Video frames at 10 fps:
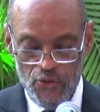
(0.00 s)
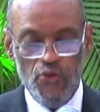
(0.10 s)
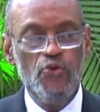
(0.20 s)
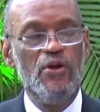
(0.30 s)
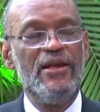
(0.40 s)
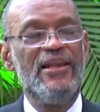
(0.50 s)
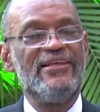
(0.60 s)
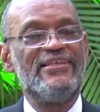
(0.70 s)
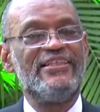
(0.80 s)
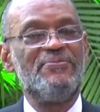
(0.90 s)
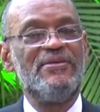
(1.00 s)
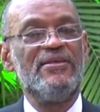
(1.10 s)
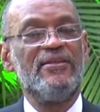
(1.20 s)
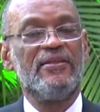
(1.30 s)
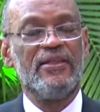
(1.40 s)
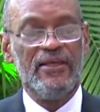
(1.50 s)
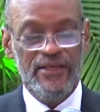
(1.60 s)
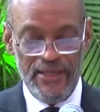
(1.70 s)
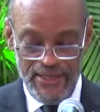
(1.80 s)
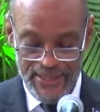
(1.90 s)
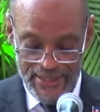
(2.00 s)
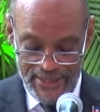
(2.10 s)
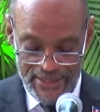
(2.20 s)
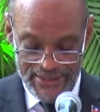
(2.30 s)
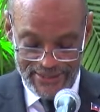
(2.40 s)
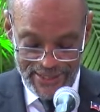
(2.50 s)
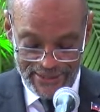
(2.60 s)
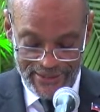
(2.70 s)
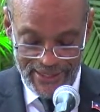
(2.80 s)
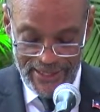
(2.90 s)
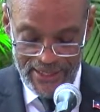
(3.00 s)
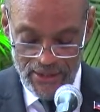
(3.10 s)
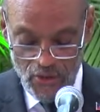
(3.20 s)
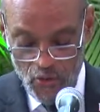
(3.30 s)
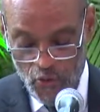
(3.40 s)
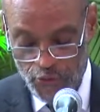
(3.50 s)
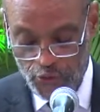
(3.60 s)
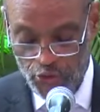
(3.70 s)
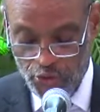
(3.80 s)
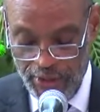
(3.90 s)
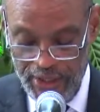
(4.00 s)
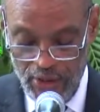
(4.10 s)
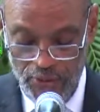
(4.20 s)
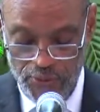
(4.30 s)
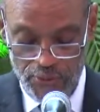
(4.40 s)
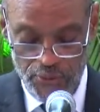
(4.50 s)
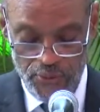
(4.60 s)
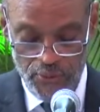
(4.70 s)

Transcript: une légitimité certaine aux futurs élus.